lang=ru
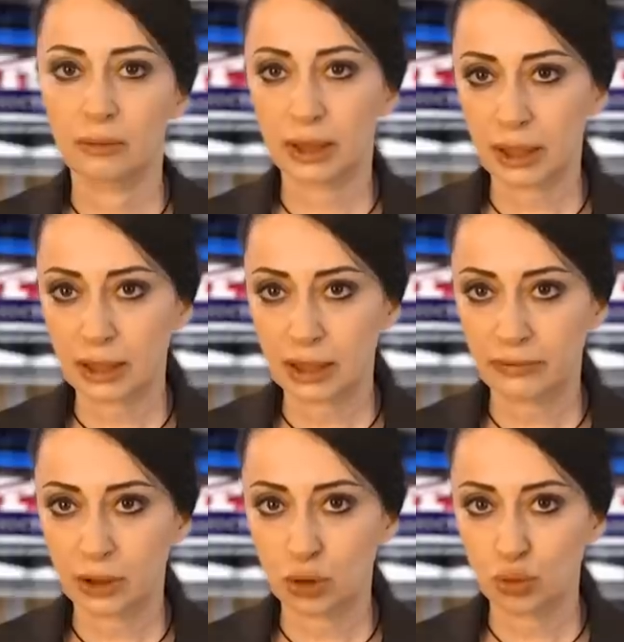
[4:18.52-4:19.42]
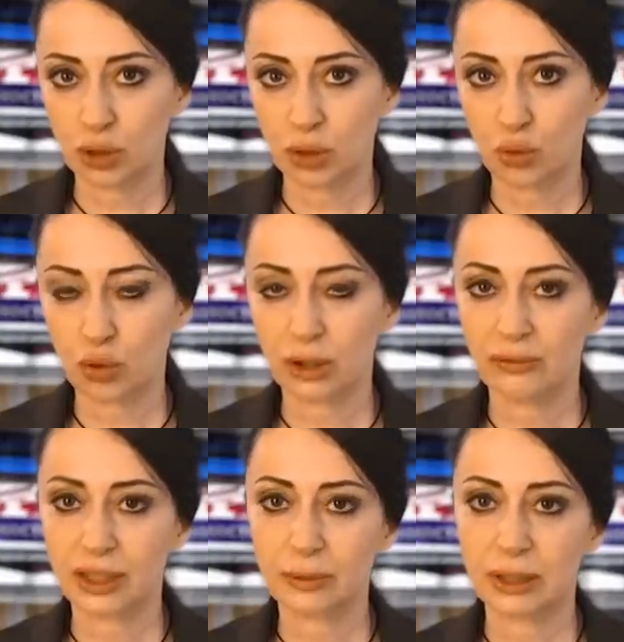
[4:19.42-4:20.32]
15 июня около
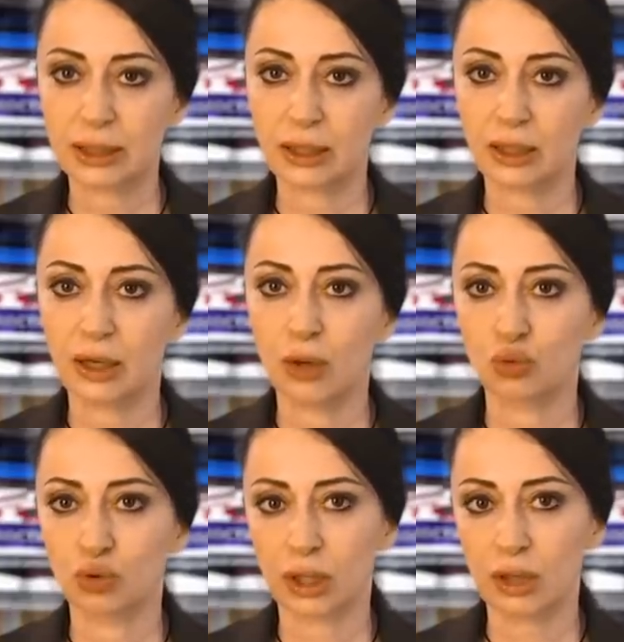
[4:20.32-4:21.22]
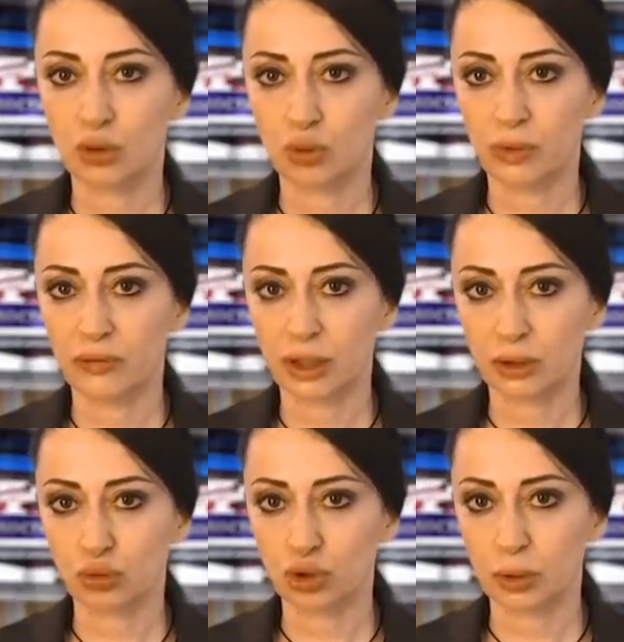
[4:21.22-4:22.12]
8.40 утра группа
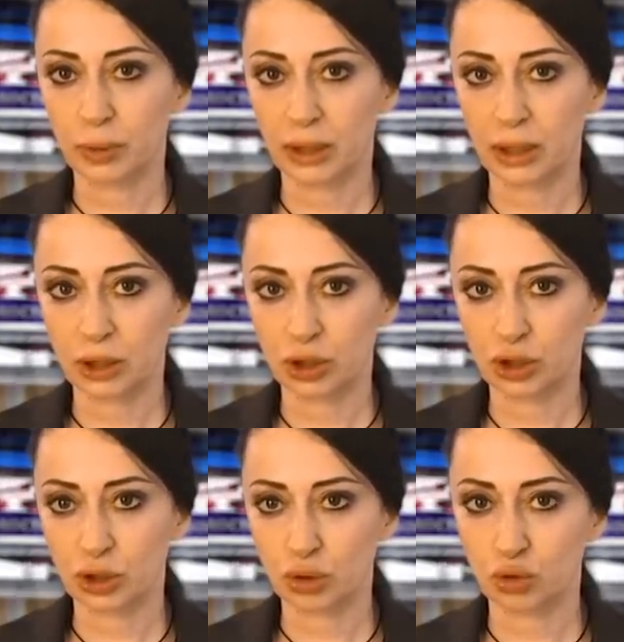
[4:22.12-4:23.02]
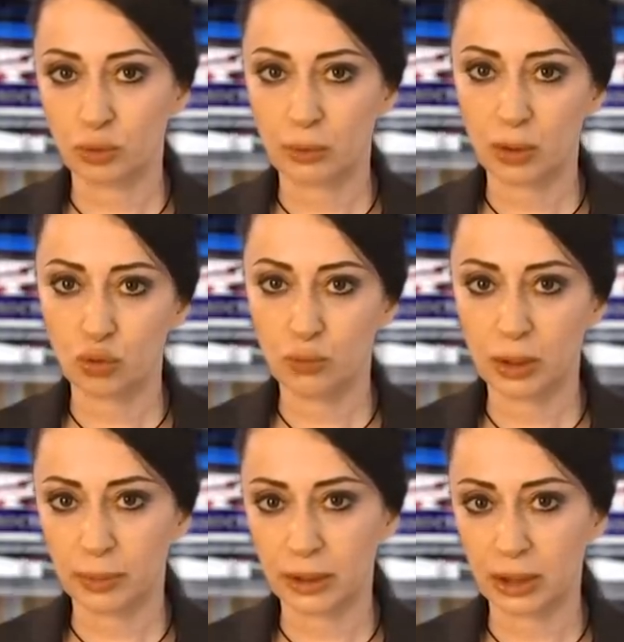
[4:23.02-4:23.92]
военнослужащих приграничной службы Баку
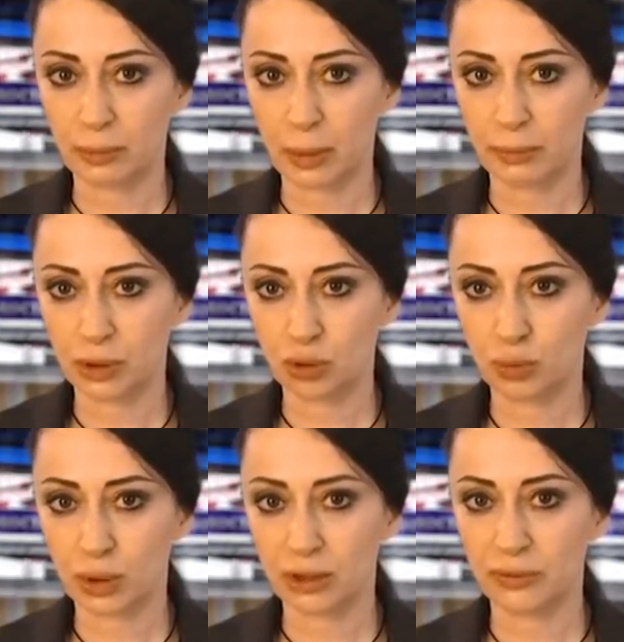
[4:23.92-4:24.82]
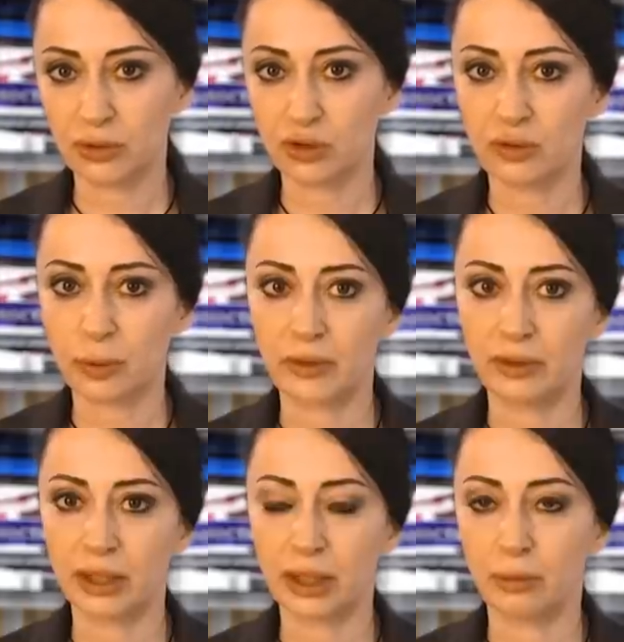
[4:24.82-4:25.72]
предприняла попытку продвинуться в
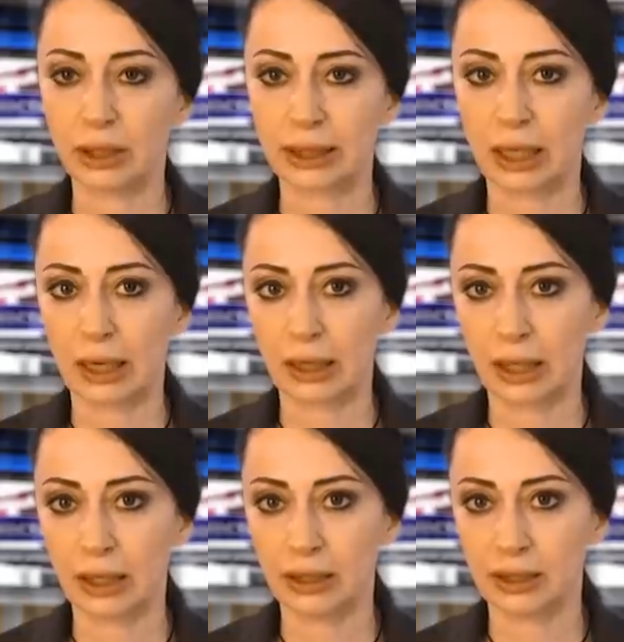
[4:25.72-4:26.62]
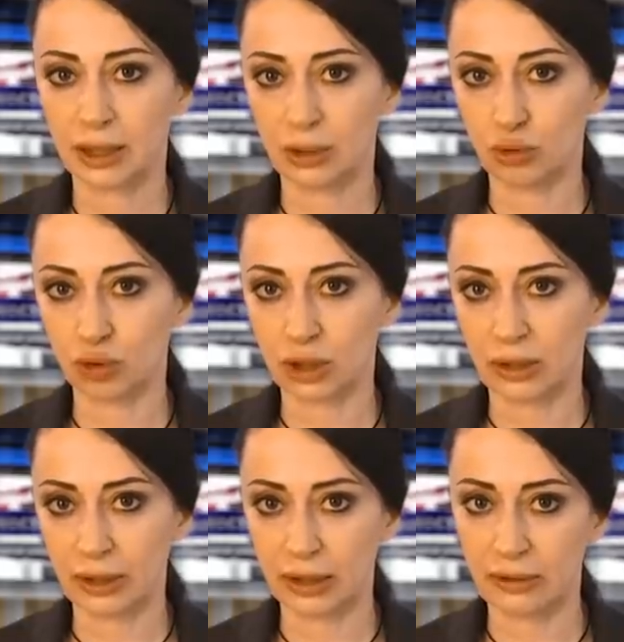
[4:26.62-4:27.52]
направлении моста Хакари с целью
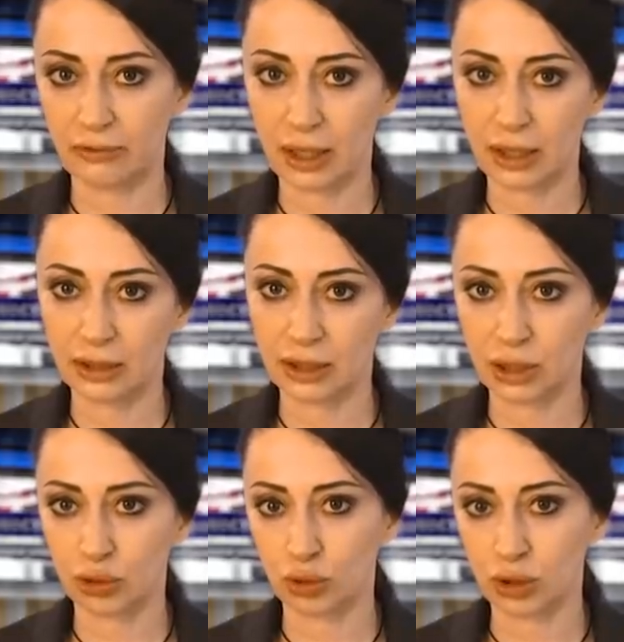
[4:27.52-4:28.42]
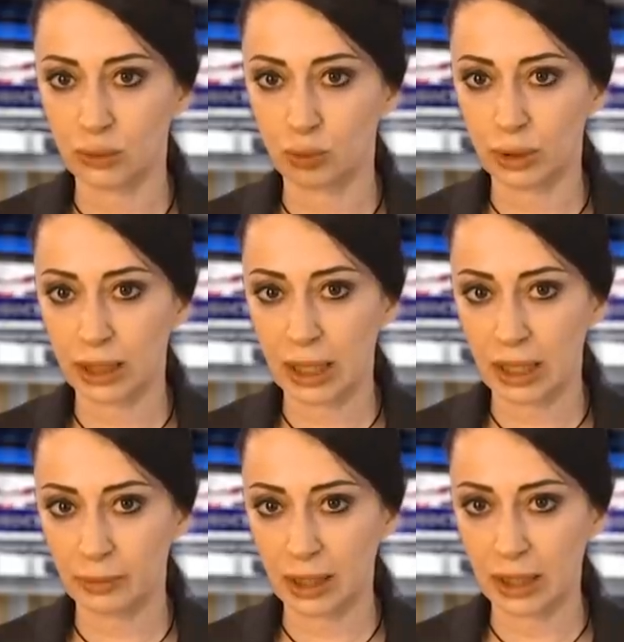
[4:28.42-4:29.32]
установления флага на территории Республики
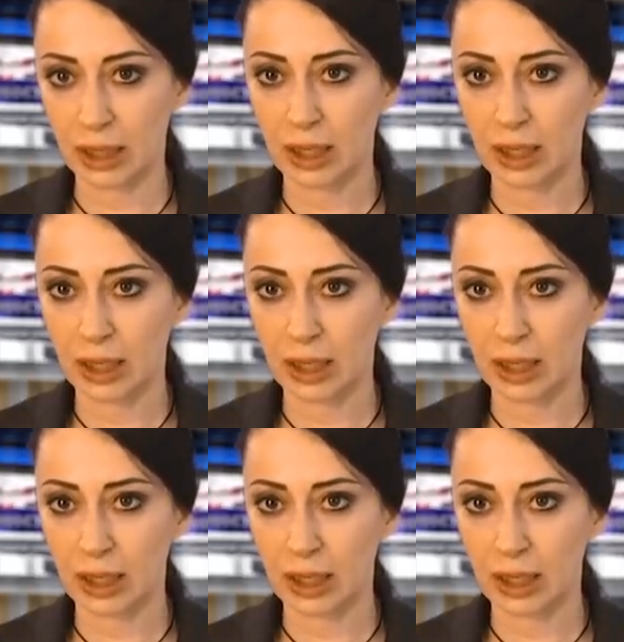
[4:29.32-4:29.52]
Армения.